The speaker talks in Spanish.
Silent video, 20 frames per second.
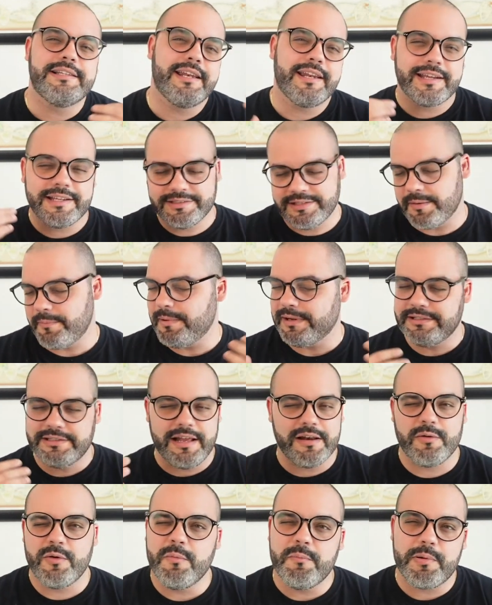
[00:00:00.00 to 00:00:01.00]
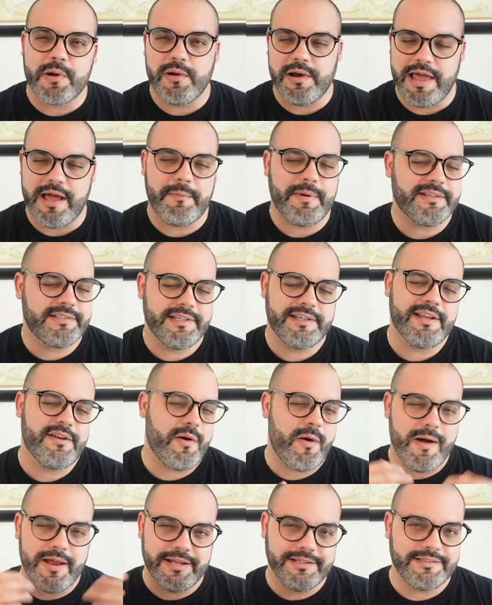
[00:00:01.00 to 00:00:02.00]
tienes que ser parte de algún problema, así que
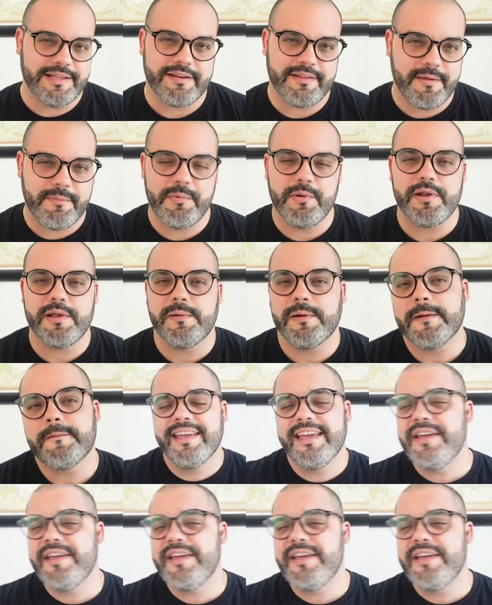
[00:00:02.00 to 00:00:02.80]
no van a estar disponibles.